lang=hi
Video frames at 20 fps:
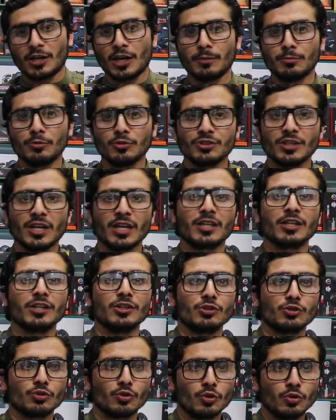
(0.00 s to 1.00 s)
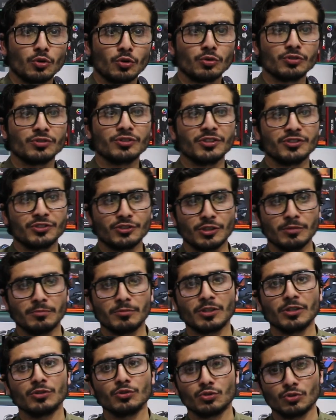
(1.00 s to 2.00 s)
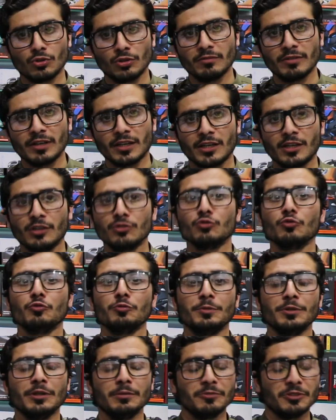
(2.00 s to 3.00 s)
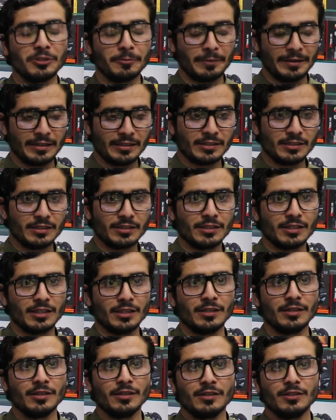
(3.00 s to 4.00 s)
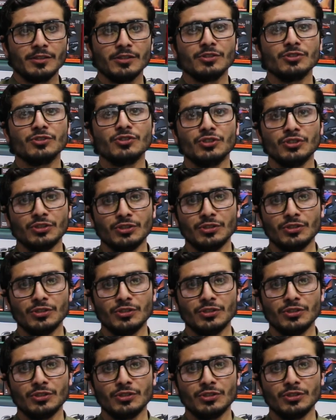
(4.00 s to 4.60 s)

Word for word: ख़राब हो जाए कंट्रोल हो सिस्टम कंसोल वगैरह तो भी हम रिपेयर करते हैं ठीक हो गया